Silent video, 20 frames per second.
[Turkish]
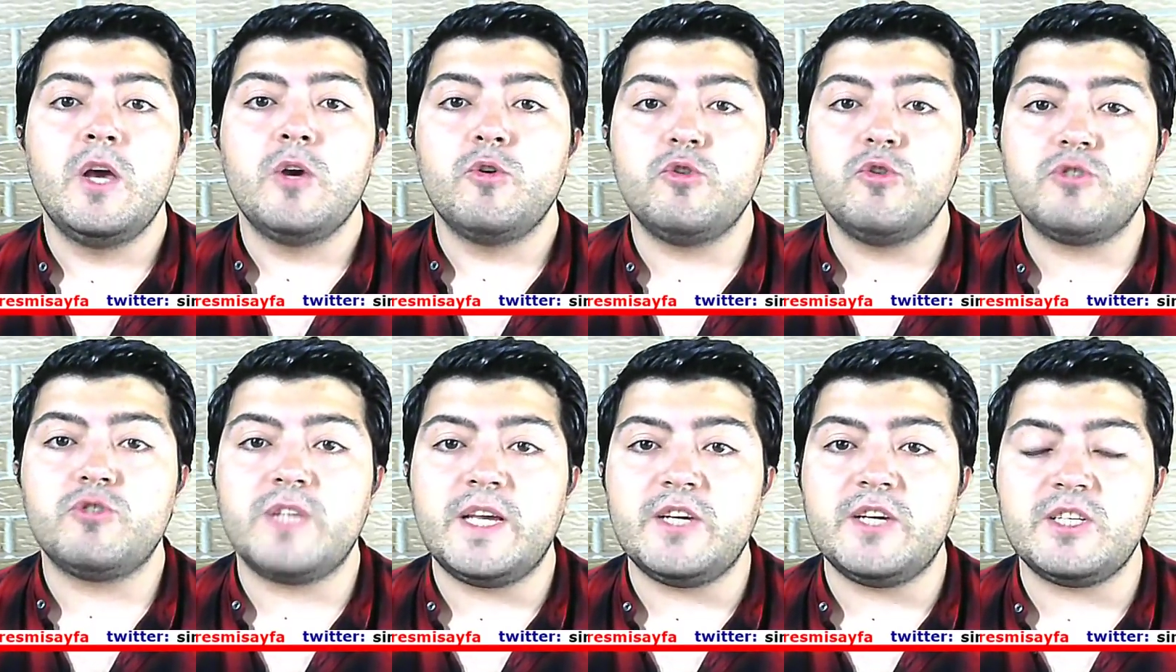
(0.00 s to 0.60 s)

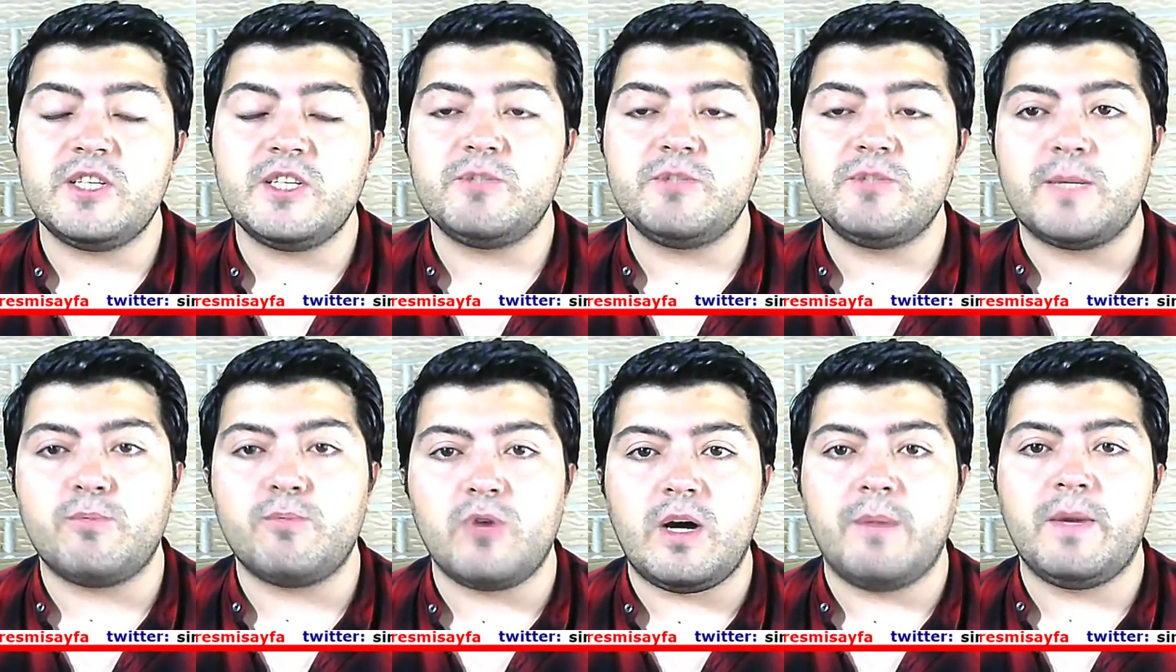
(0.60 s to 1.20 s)
Hüseyin
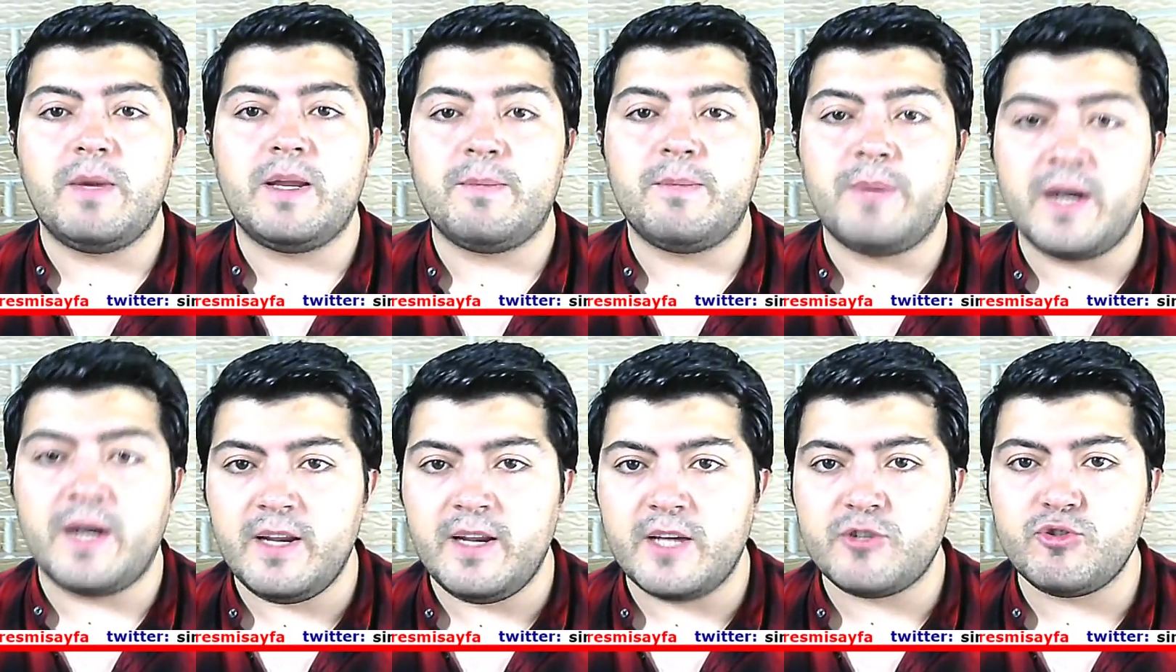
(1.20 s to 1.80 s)
Şimşek bu haberi
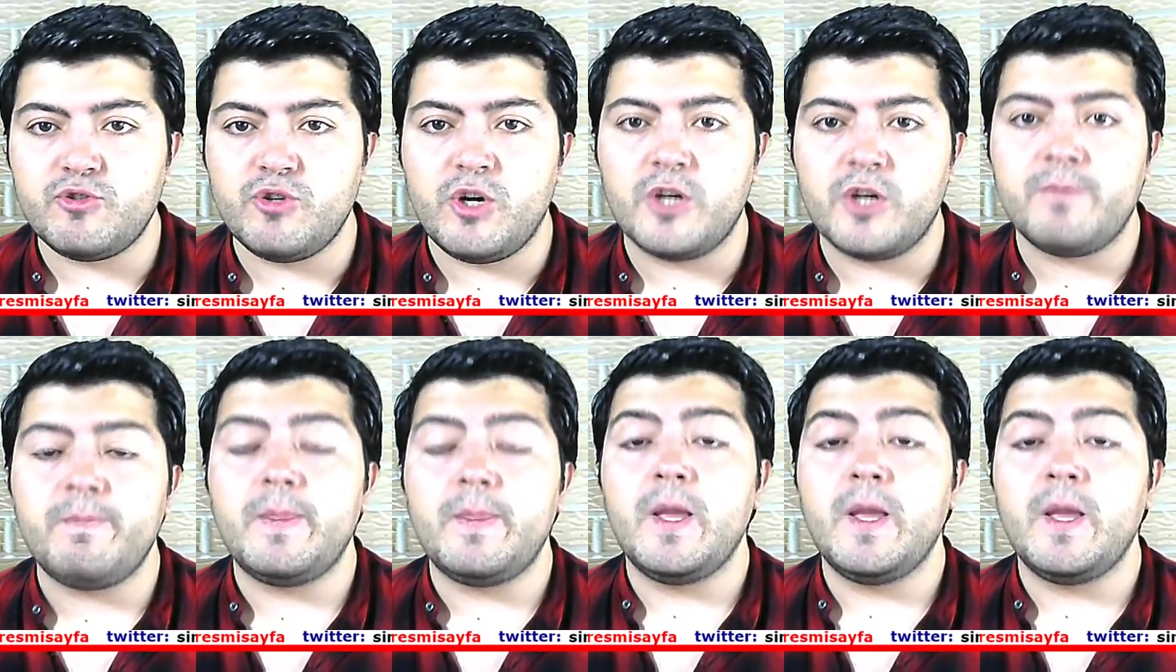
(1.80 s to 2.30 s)
paylaşıyor.